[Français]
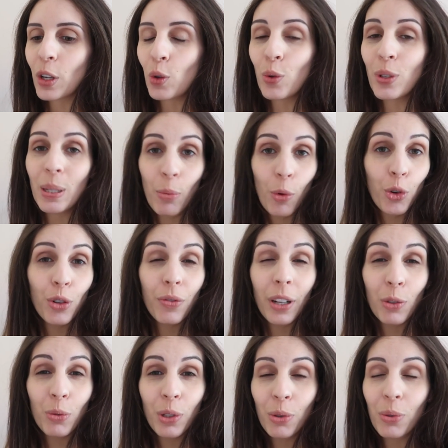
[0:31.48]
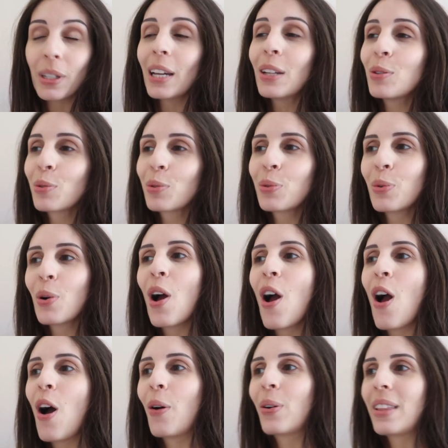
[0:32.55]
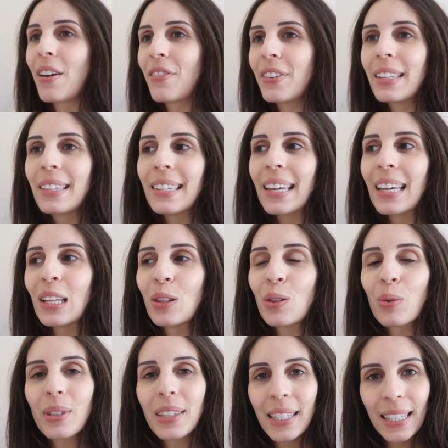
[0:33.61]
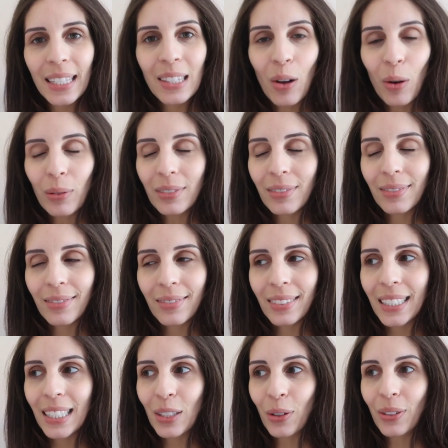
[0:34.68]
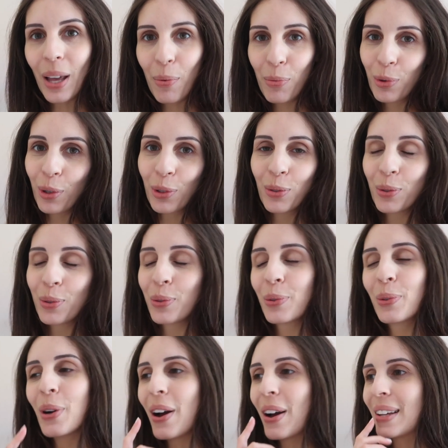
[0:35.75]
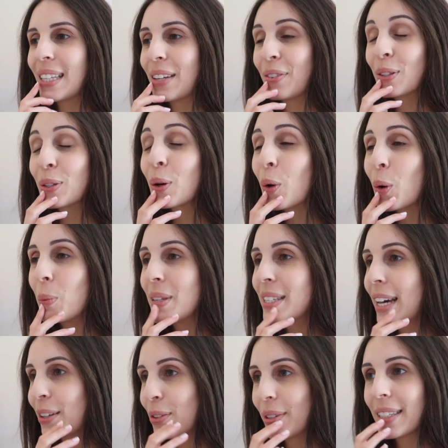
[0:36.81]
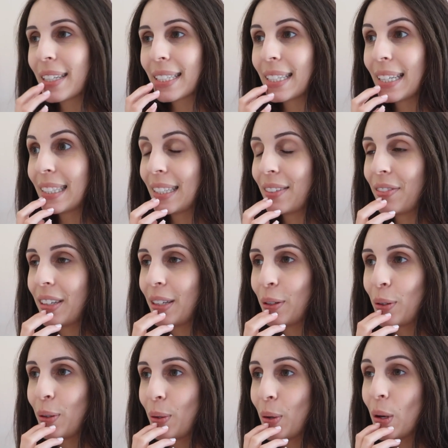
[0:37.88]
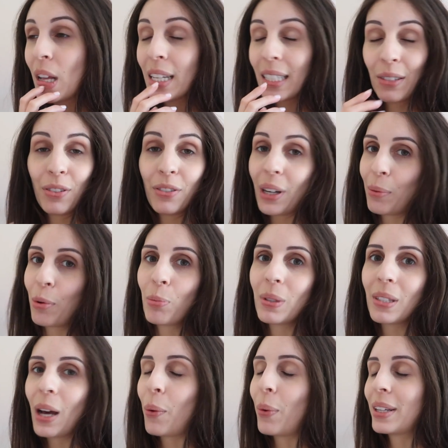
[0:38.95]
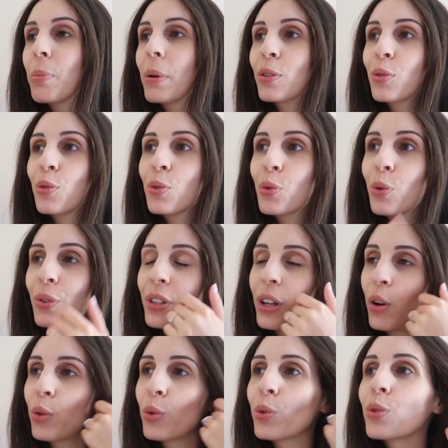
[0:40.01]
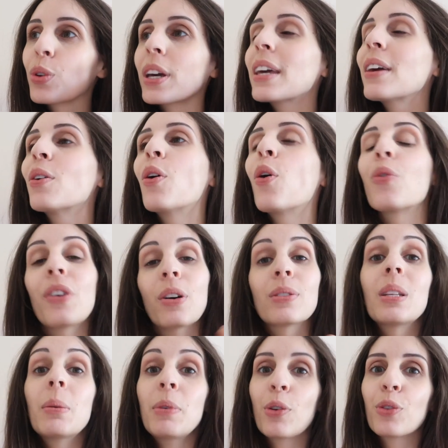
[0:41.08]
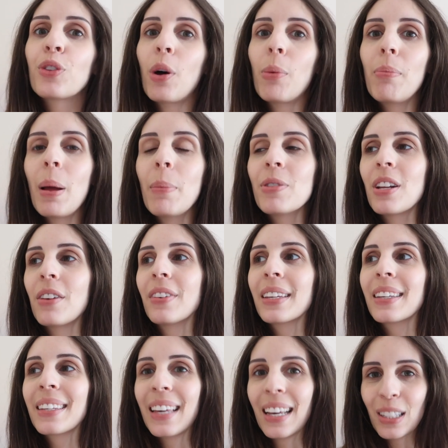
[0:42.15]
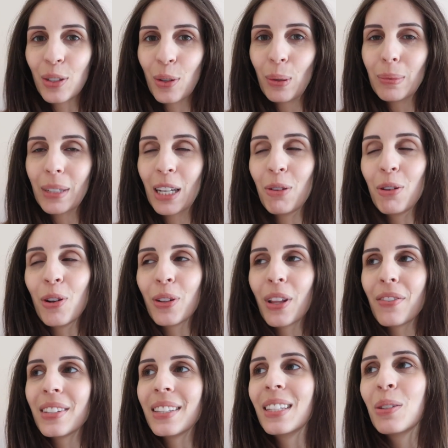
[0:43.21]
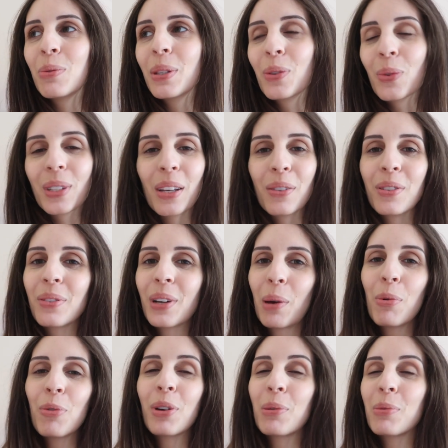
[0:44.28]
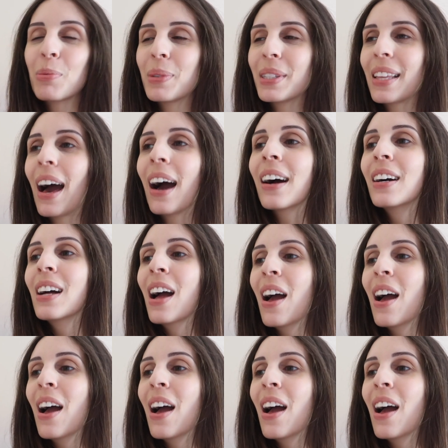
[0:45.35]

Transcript: le dimanche 28 juillet du coup, on a fêté nos 10 ans 10 ans d'amour du coup, euh, ça fait trop bizarre de dire ça, ça fait, euh, ça fait vraiment bizarre ouais. Parce que du coup on s'est rencontrés, enfin on s'est mis ensemble même, j'avais 15 ans et lui il en avait 18 donc ça fait vraiment vraiment bizarre.